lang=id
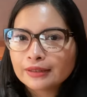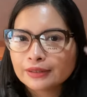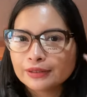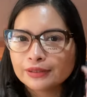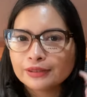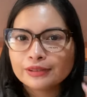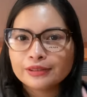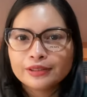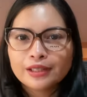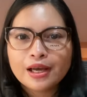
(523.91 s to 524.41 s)

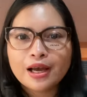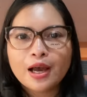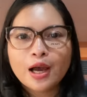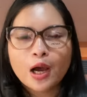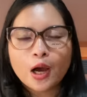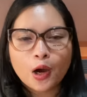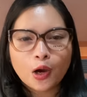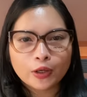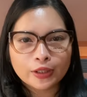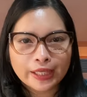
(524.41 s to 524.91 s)
tuh
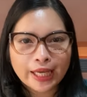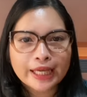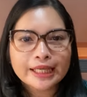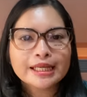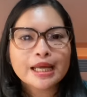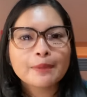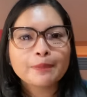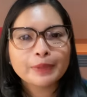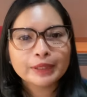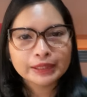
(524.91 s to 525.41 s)
oke
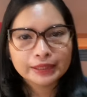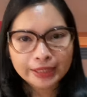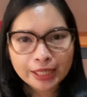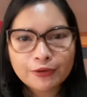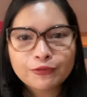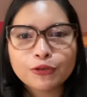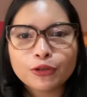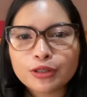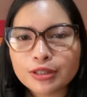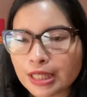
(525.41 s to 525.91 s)

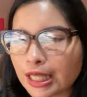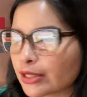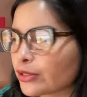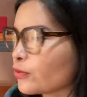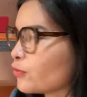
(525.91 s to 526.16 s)
dapatnya full set